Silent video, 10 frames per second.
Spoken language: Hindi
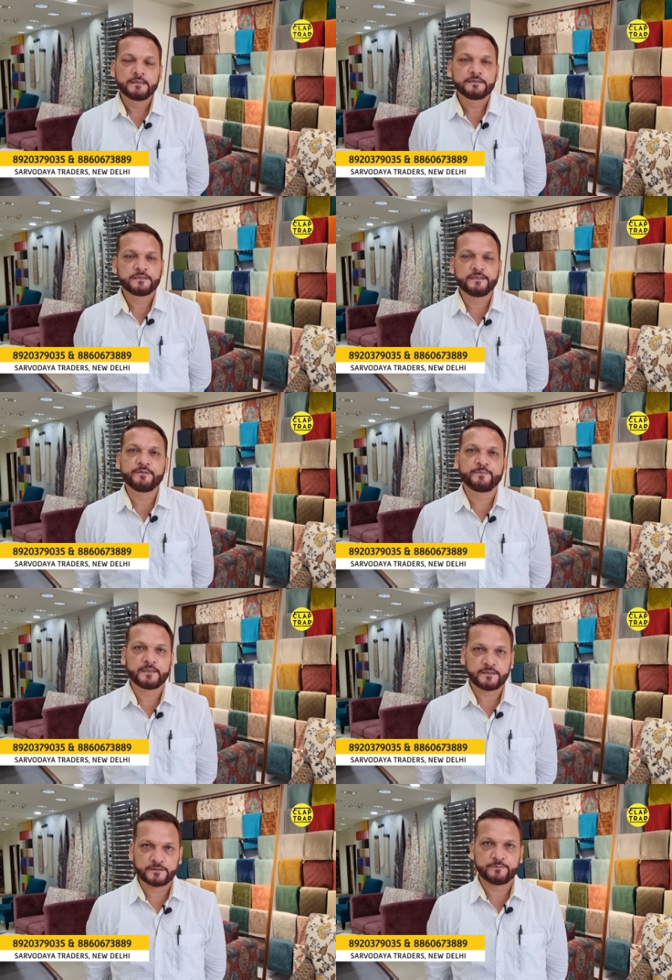जितने भी
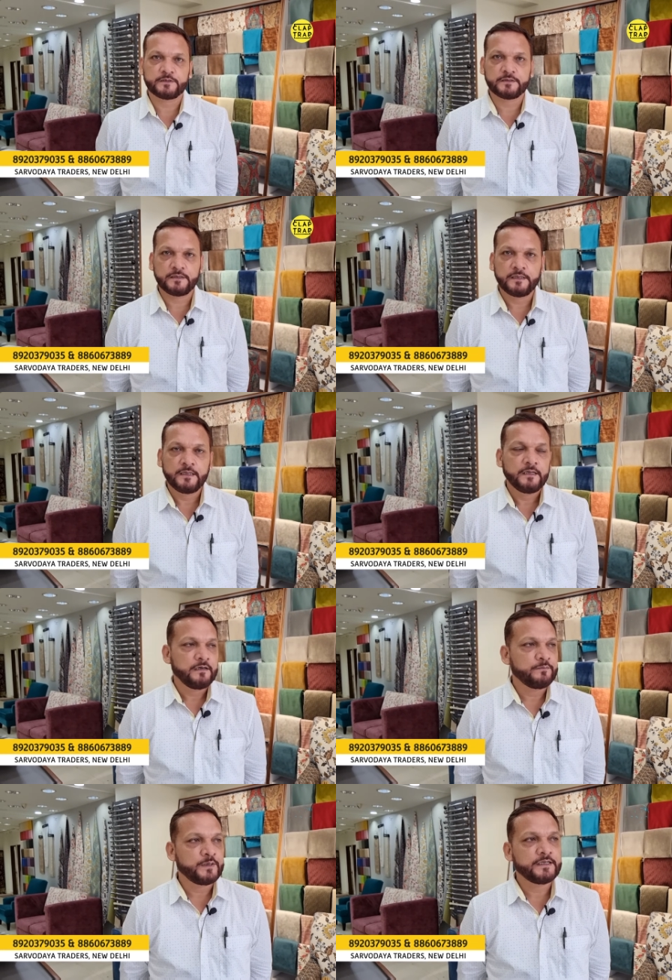हमारे कस्टमर्स हैं
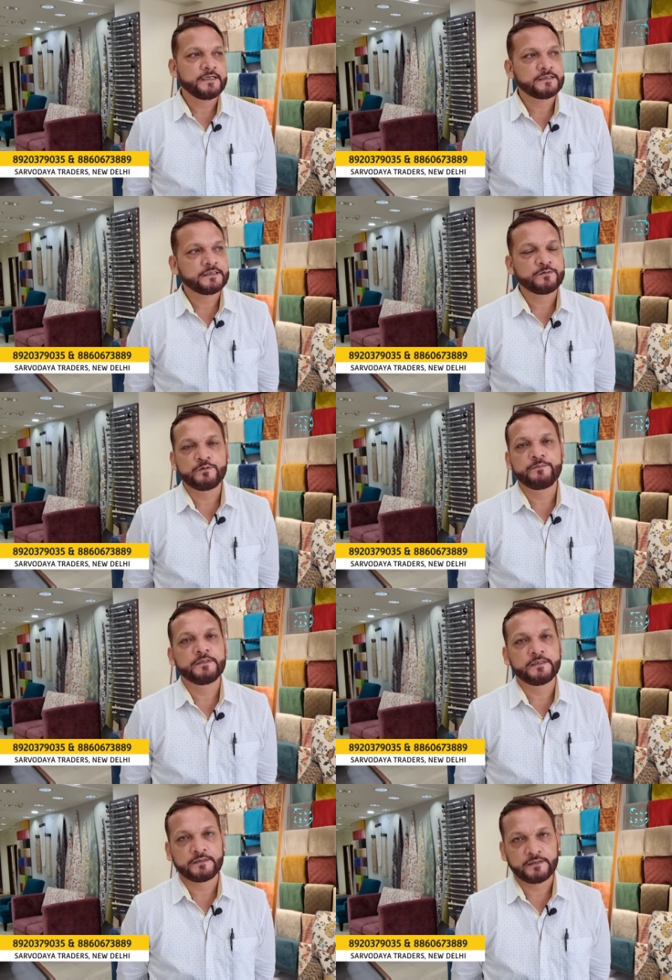हमारे एंड से कोई भी
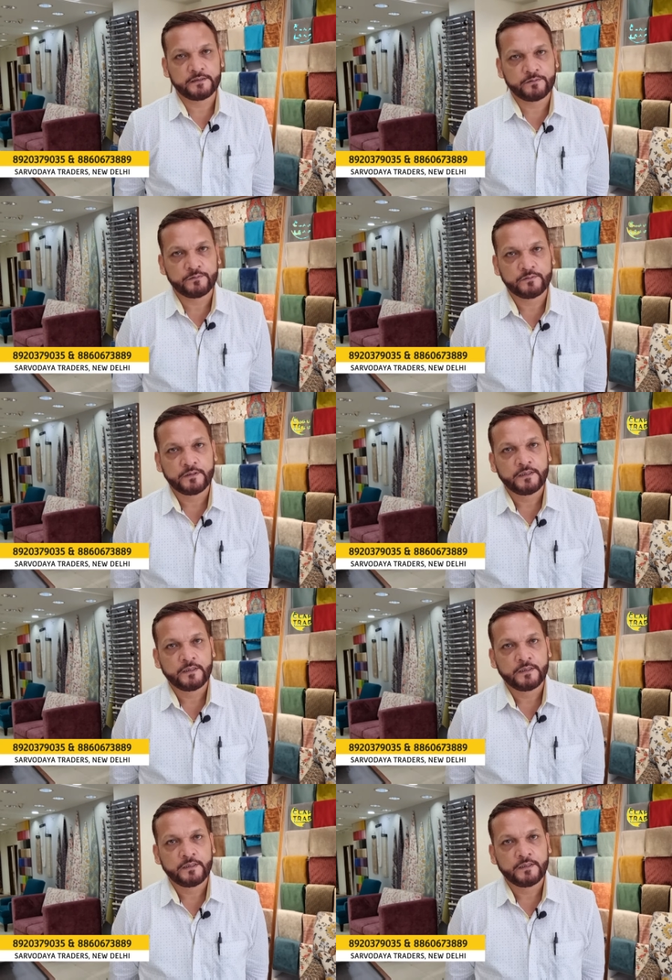गलती ना हो